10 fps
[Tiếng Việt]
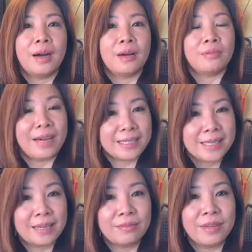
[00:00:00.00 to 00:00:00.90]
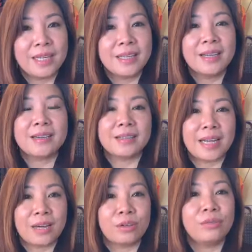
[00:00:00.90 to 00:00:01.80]
à, sanh về thế giới cực
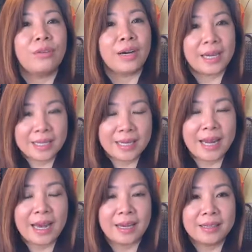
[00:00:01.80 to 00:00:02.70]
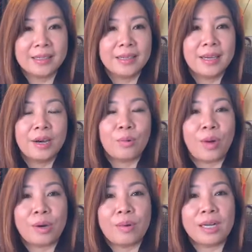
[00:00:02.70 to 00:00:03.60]
lạc của đức phật a di đà
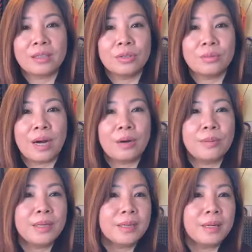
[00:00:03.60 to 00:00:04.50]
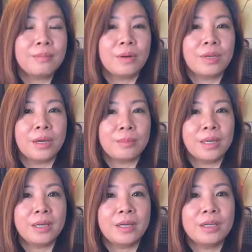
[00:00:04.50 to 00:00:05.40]
quan quan tương báo biết đến bao giờ
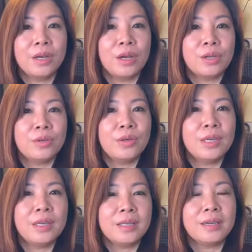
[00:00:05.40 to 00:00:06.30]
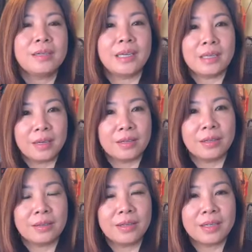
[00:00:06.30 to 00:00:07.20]
mới hết duy nhất chỉ nhờ
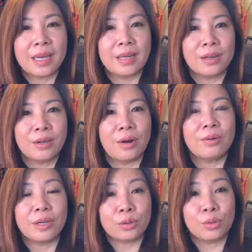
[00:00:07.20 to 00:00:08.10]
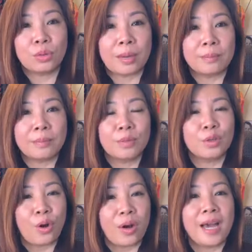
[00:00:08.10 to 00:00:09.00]
nhân duyên này nỗ lực tu tập
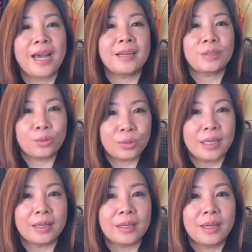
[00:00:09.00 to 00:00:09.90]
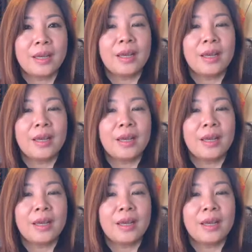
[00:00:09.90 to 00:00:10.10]
đoạn ác tu thiện